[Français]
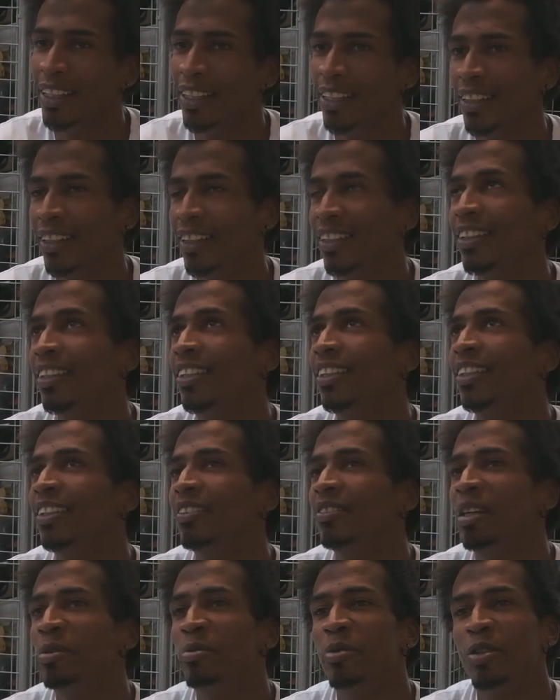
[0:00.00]
euh,
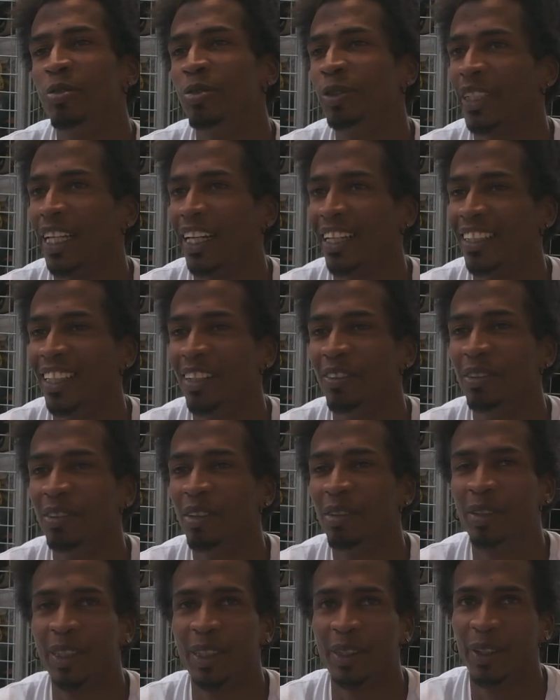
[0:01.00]
bon, il faut s'arrêter un
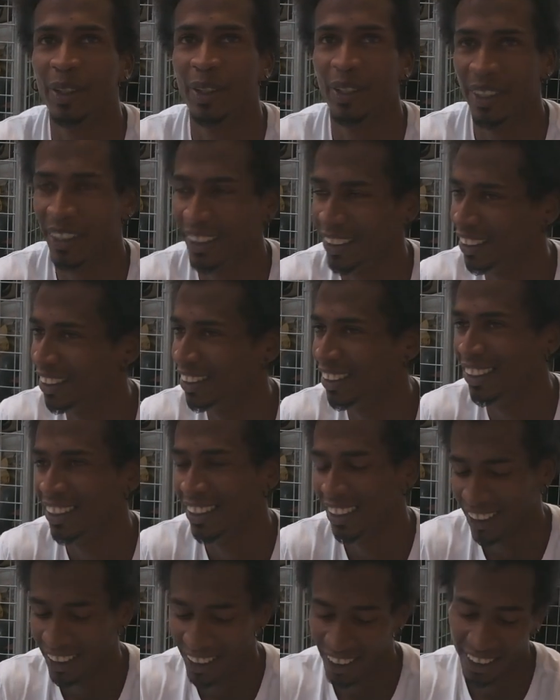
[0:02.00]
moment parce que
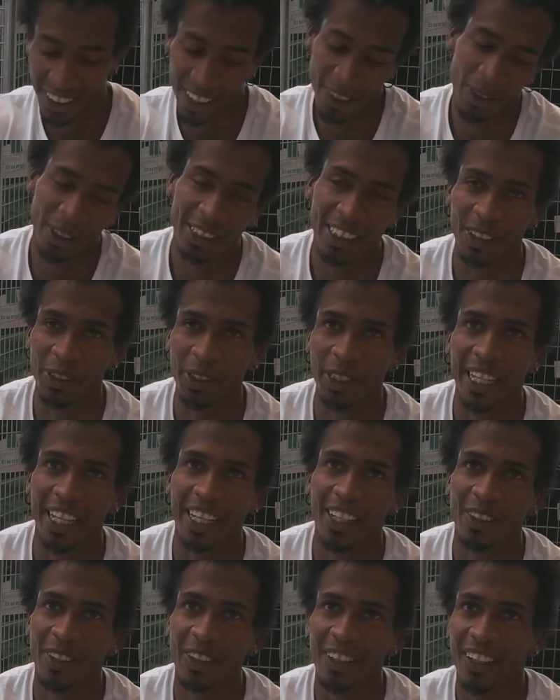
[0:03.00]
il y a une autre séance
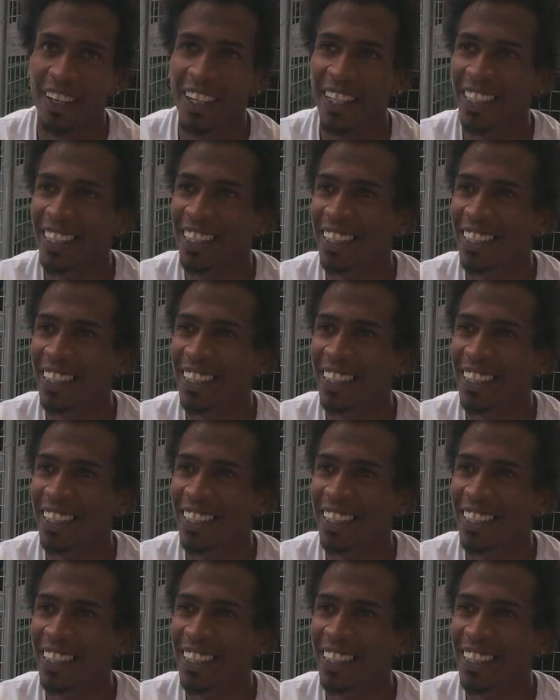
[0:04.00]
derrière encore.